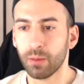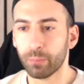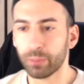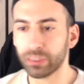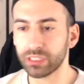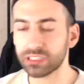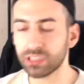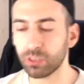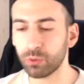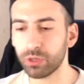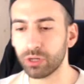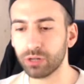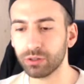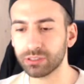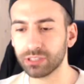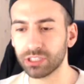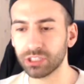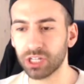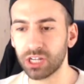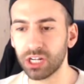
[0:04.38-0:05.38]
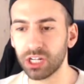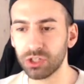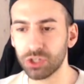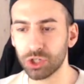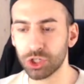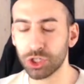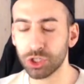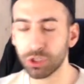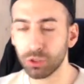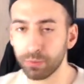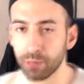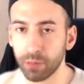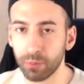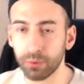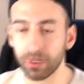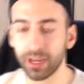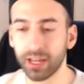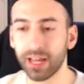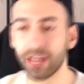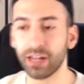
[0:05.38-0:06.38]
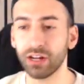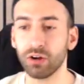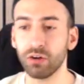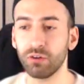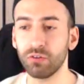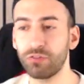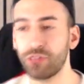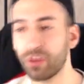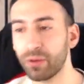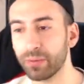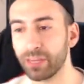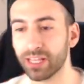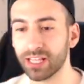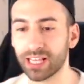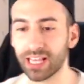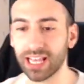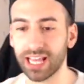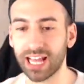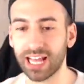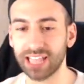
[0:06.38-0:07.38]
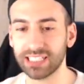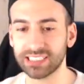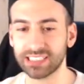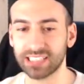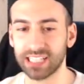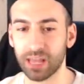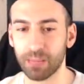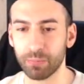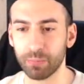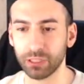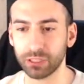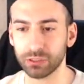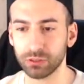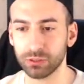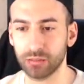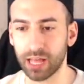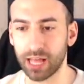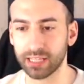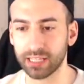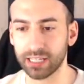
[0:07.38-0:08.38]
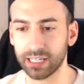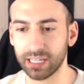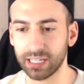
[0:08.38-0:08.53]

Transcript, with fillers: Per eseguire questa challenge ci dobbiamo recare ovviamente a sabbie sudate,